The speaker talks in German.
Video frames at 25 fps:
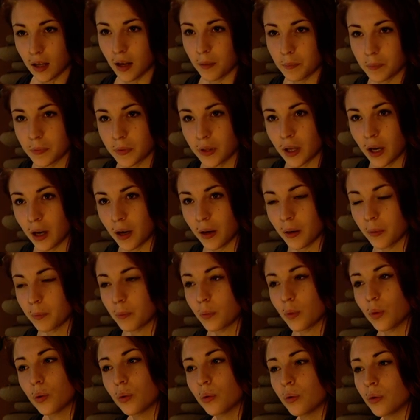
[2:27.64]
gehabt habe
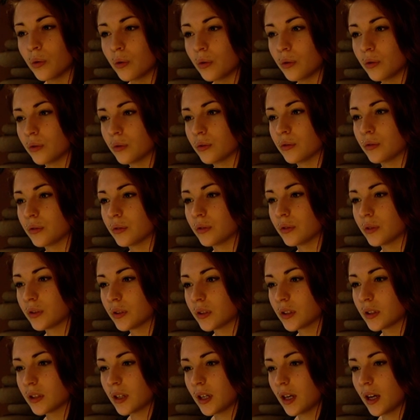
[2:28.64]
und
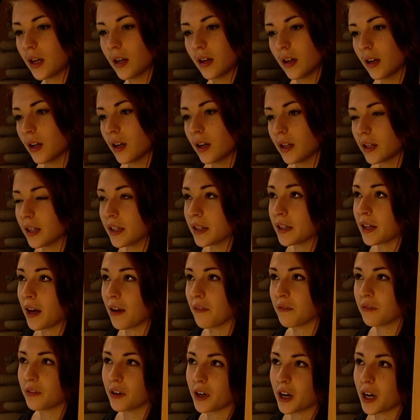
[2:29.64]
ich
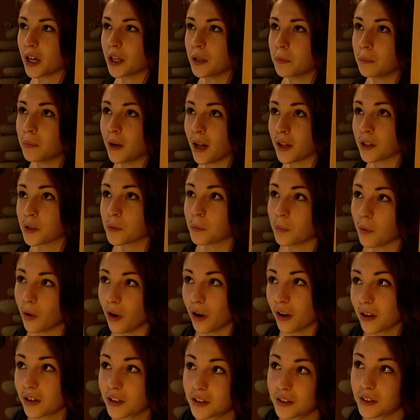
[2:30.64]
einfach einen Platz
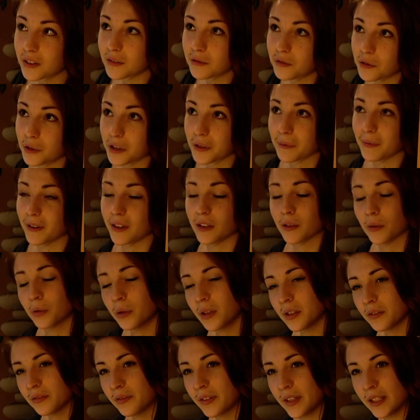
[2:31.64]
brauchte, wo ich meine
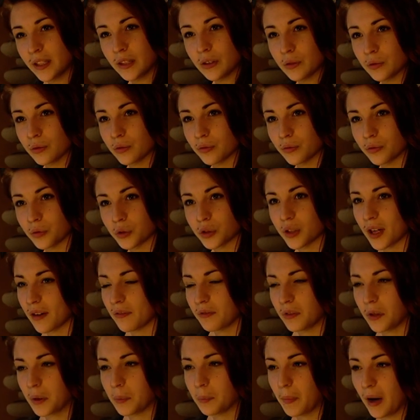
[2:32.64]
Ruhe finde und wo es
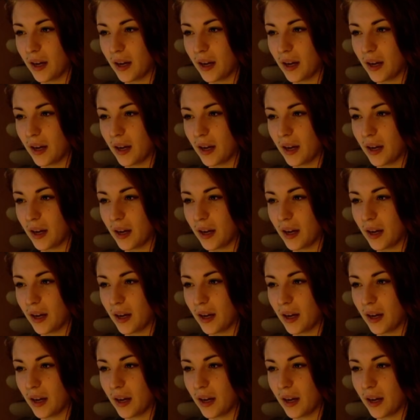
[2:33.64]
einfach